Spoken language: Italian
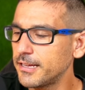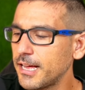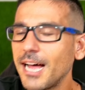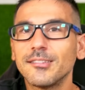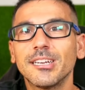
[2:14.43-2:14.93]

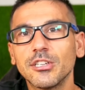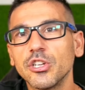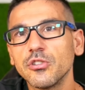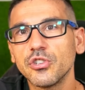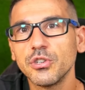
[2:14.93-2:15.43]
ha
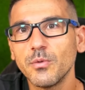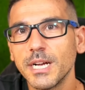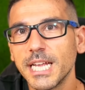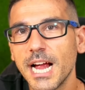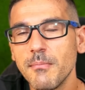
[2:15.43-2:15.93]

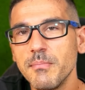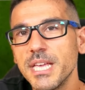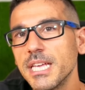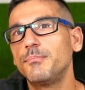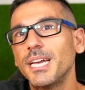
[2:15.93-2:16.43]
305
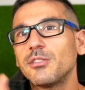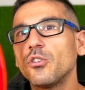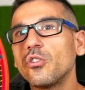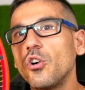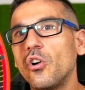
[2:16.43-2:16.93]
grammi,
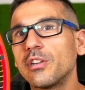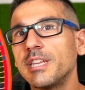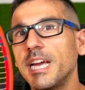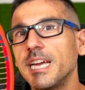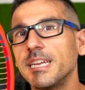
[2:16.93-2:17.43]
piatto
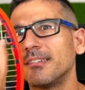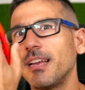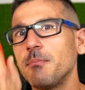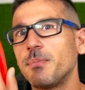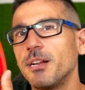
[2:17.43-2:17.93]
corde
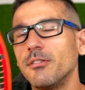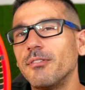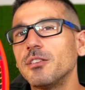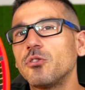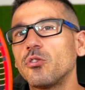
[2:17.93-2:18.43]
sempre
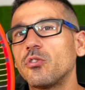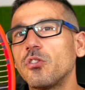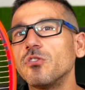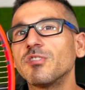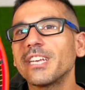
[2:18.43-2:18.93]
98
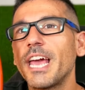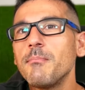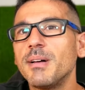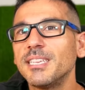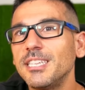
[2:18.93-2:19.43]
con
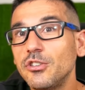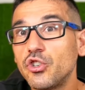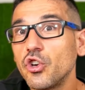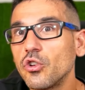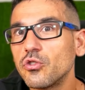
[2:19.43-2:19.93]
schema
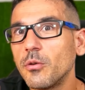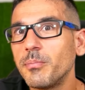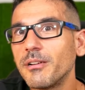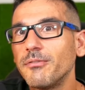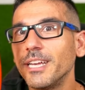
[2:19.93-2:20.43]

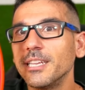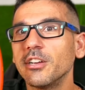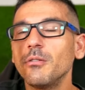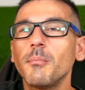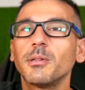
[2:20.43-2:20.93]
18x20.
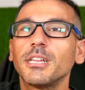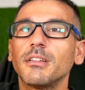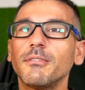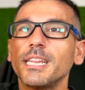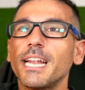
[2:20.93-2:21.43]
Come
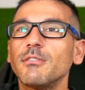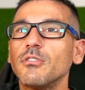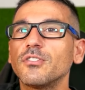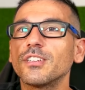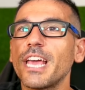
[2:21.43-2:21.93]
potete vedere è
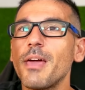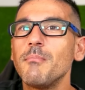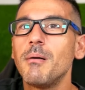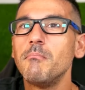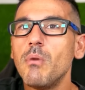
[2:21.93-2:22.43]
uno
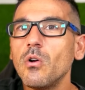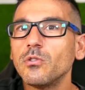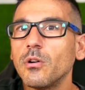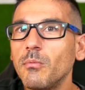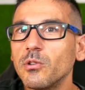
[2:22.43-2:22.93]
schema
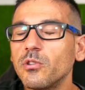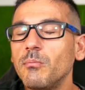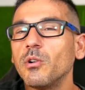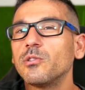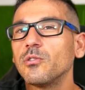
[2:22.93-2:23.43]
molto molto
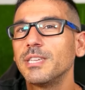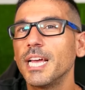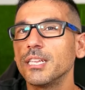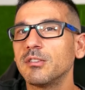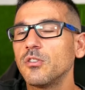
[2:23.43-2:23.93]
molto
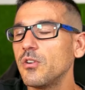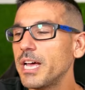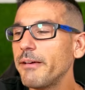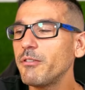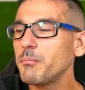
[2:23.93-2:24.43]

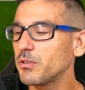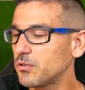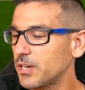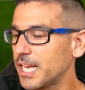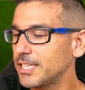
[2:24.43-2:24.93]
denso e vi
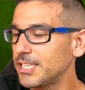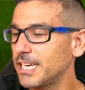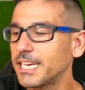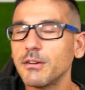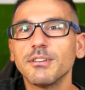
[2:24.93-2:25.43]
posso
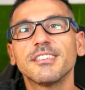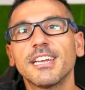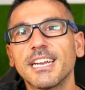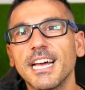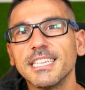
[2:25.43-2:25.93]
garantire che
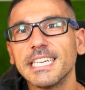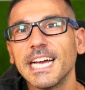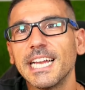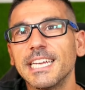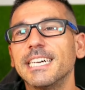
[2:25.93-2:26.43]
questa radical
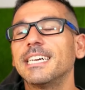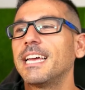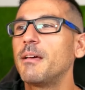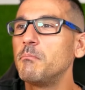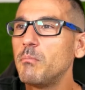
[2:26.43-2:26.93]
Radical
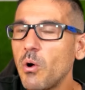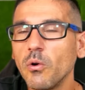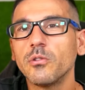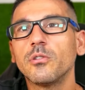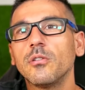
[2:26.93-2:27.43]
è
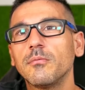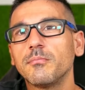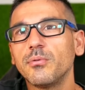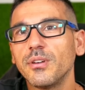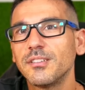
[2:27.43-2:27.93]
molto
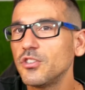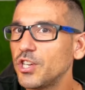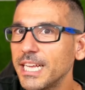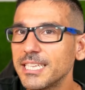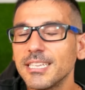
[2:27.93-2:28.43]
più
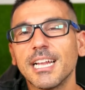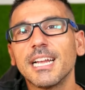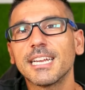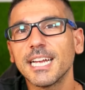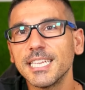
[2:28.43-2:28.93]
esigente
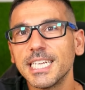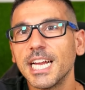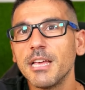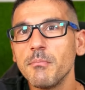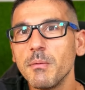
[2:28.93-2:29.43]
della
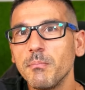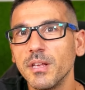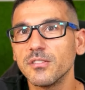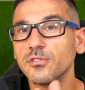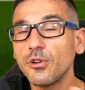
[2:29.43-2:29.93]
Radical
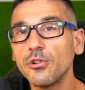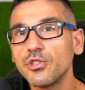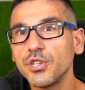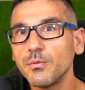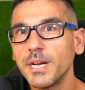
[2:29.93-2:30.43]
MP, solo
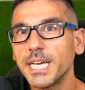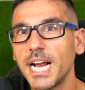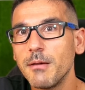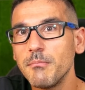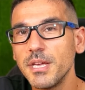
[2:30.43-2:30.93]
5
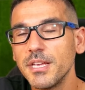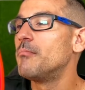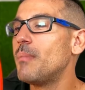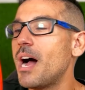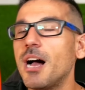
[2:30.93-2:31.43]
grammi,
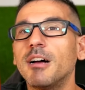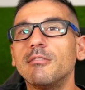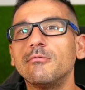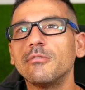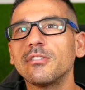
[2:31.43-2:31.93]
ma
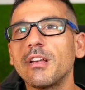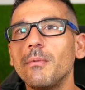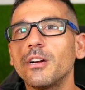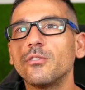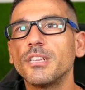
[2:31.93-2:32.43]
uno
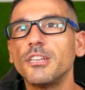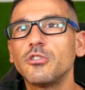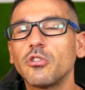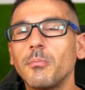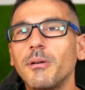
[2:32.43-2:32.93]
schema corto
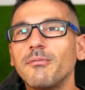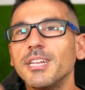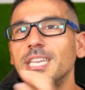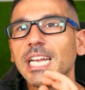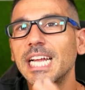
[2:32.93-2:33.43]

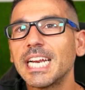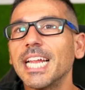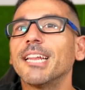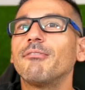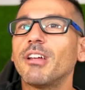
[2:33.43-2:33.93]
18x20 la
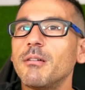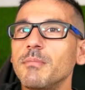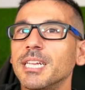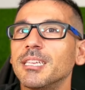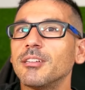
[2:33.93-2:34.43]
rende
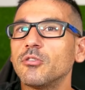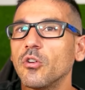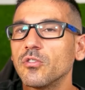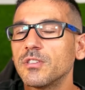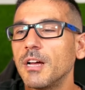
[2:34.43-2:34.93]
veramente
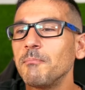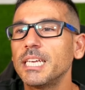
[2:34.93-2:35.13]
tosta.